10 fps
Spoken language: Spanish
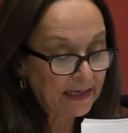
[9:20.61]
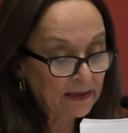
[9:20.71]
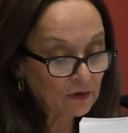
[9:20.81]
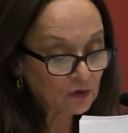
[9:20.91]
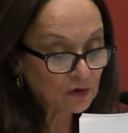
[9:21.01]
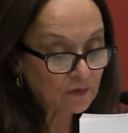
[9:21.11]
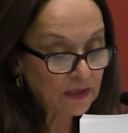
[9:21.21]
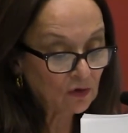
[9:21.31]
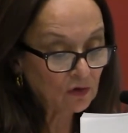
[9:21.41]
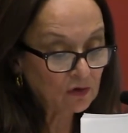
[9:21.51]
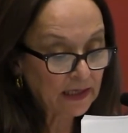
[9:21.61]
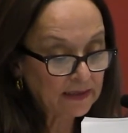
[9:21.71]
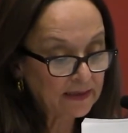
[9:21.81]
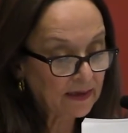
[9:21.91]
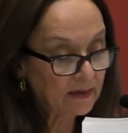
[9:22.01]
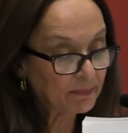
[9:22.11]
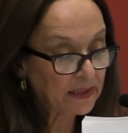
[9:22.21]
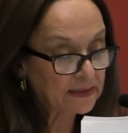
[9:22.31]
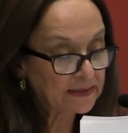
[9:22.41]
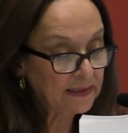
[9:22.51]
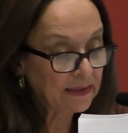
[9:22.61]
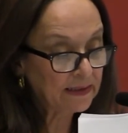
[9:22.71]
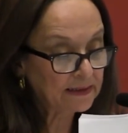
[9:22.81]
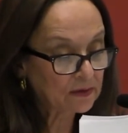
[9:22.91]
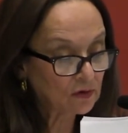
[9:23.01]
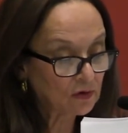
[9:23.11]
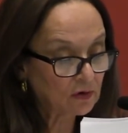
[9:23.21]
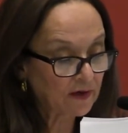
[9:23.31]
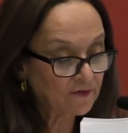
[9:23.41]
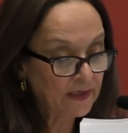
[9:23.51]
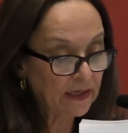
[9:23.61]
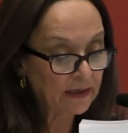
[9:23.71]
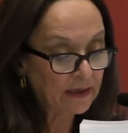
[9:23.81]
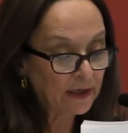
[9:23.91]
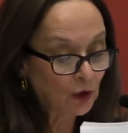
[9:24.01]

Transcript: la noción de colonialidad aparecía en la historiografía